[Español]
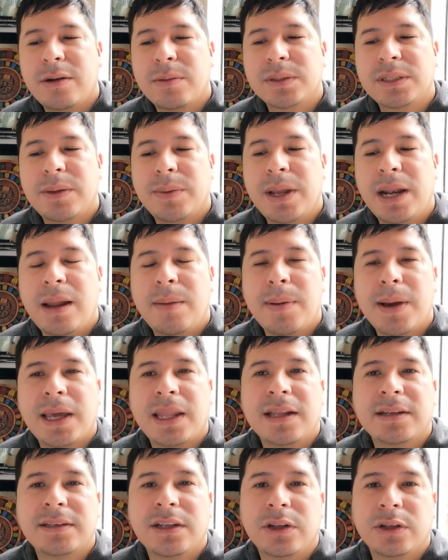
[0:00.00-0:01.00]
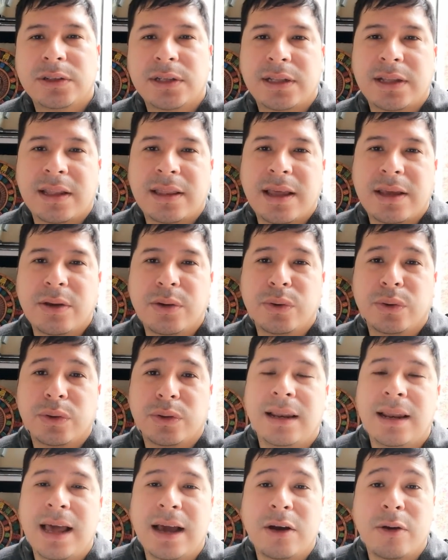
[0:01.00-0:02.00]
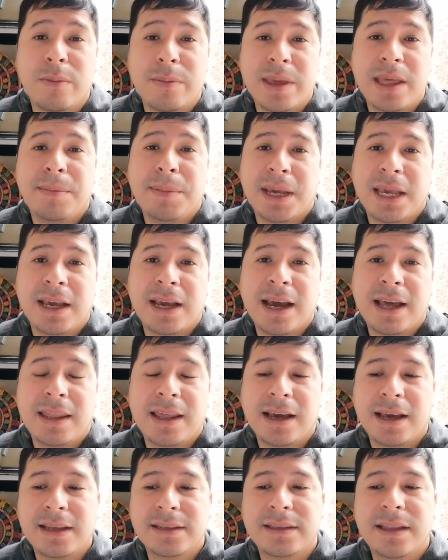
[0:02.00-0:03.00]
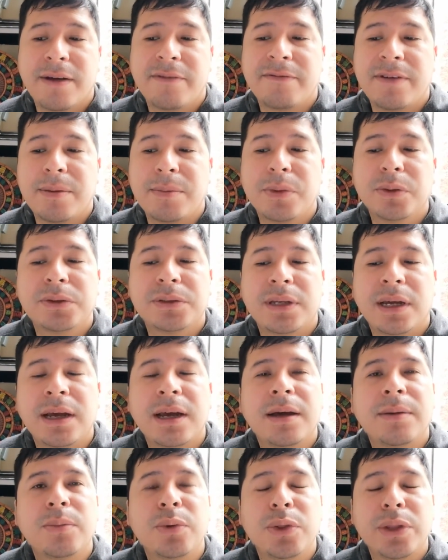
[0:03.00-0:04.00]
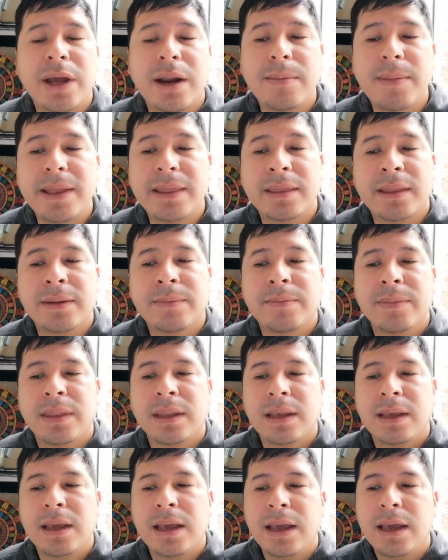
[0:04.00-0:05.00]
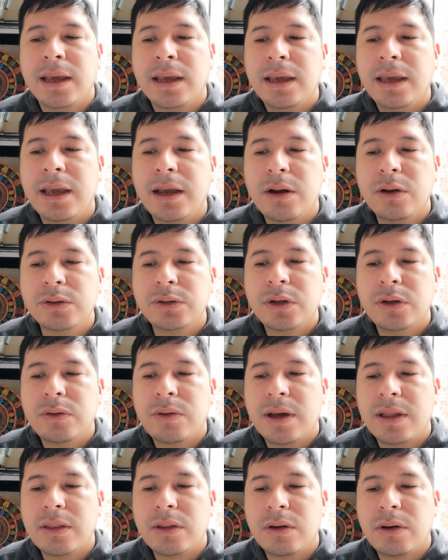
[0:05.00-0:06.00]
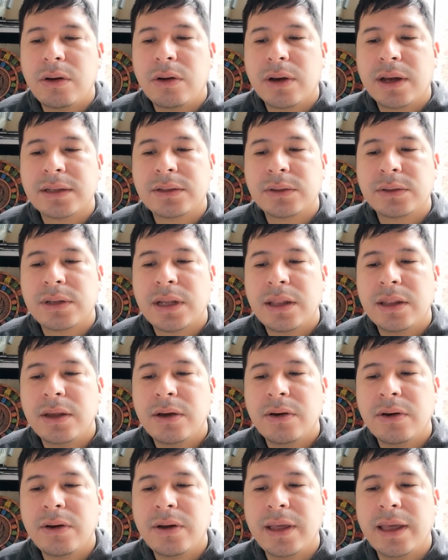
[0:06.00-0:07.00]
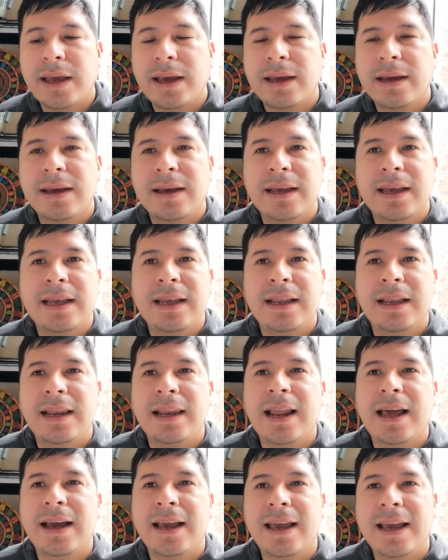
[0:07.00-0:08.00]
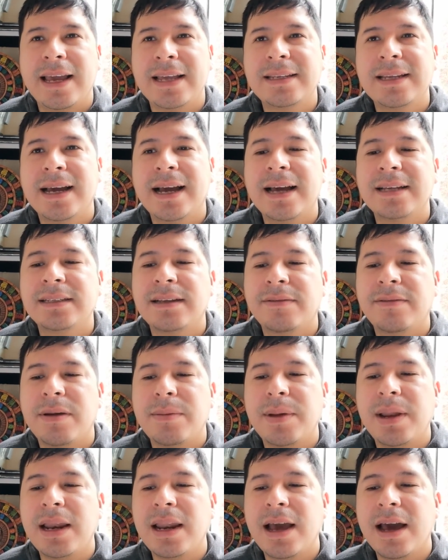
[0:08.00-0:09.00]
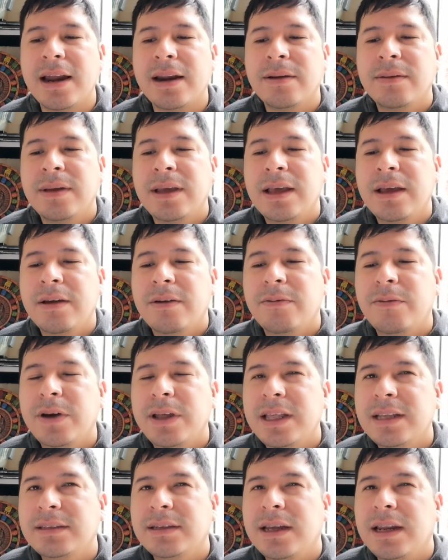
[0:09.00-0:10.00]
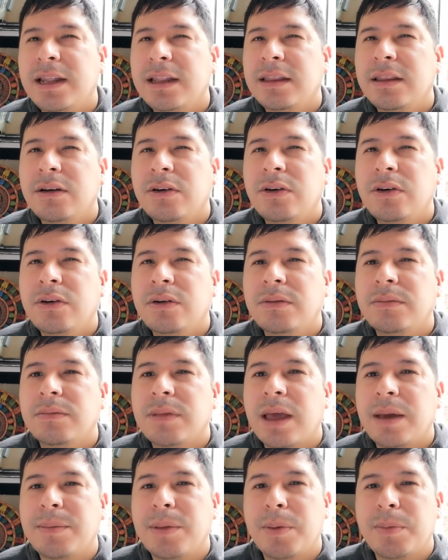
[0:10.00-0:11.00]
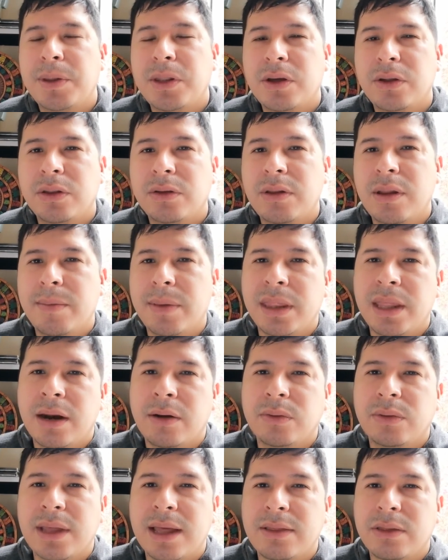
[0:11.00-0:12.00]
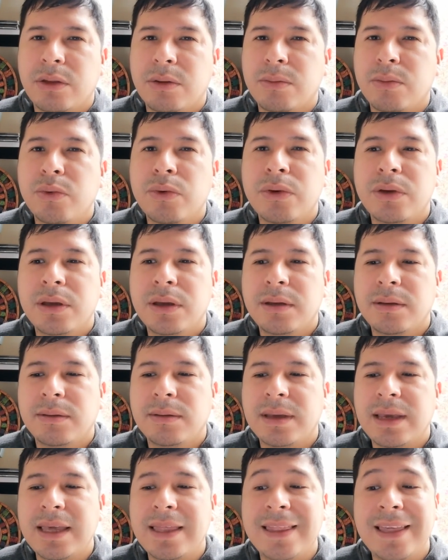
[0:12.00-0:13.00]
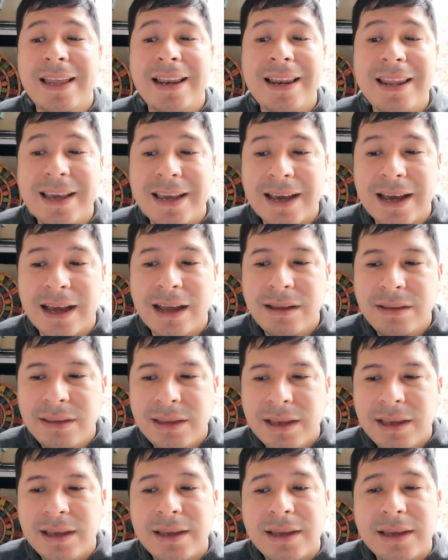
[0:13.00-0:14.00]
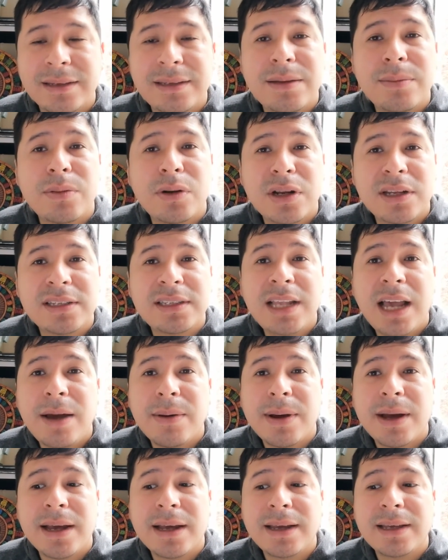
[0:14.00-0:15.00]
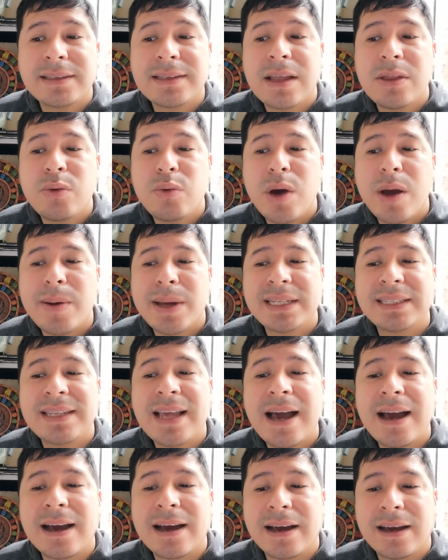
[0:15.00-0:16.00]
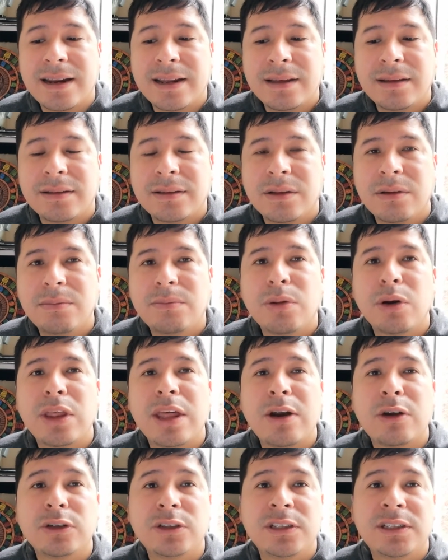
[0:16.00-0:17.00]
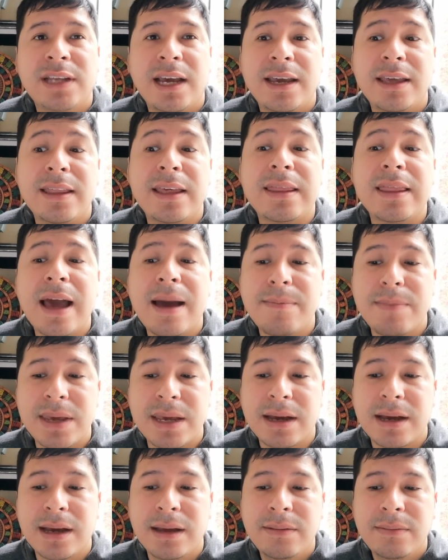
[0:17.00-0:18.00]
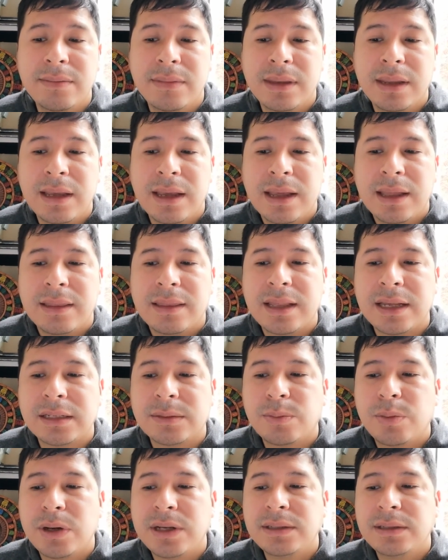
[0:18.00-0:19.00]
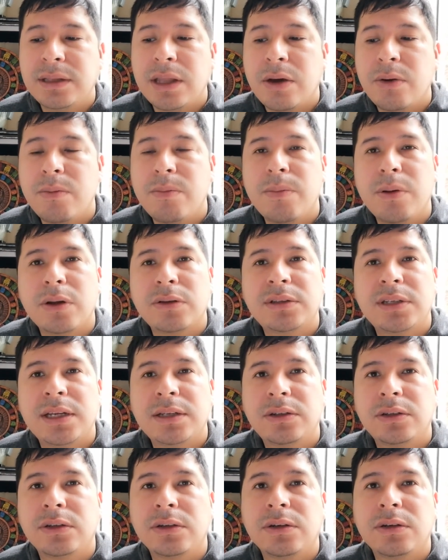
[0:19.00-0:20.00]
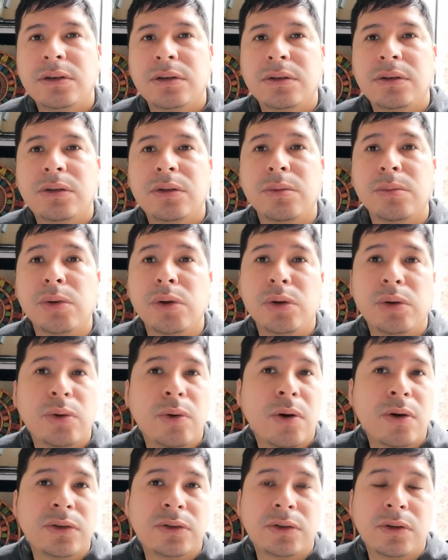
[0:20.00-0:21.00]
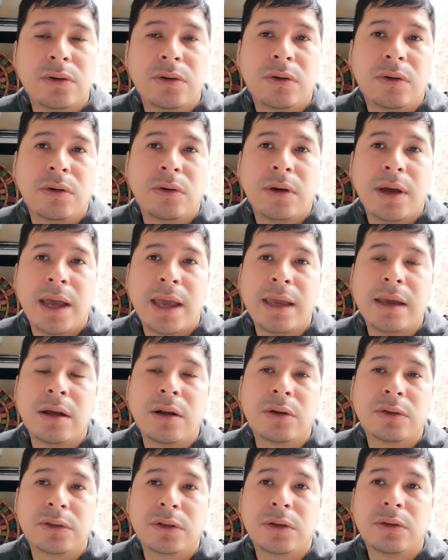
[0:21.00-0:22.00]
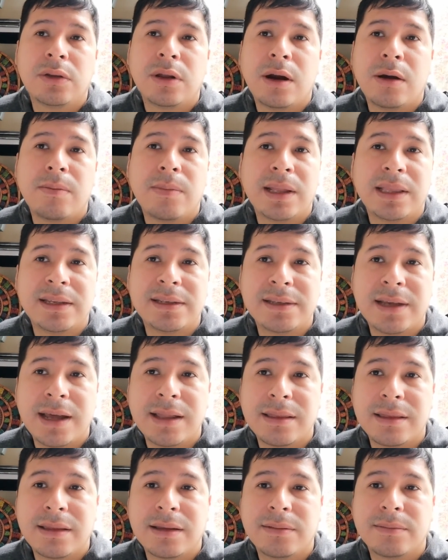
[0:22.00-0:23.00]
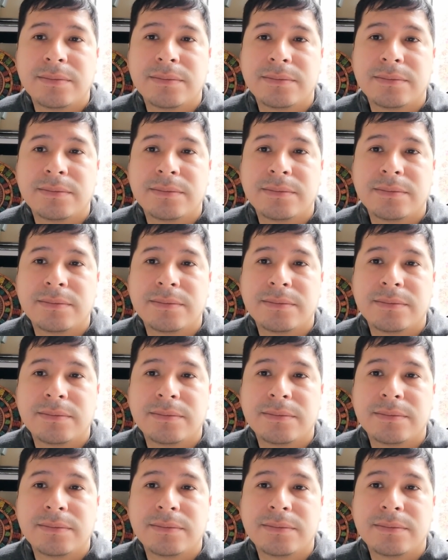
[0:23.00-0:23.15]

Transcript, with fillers: como se ve en la página 171, la comida mexicana que es tan famosa mundialmente. Incluso cuando lo que sucedió eh, en, esa casa familiar fue descrito, en mi opinión, de una manera un tanto muy idílica, simbolizaba esa nueva sangre, poderosa y dinámica, después de un proceso tumultuoso e incluso traumatizante.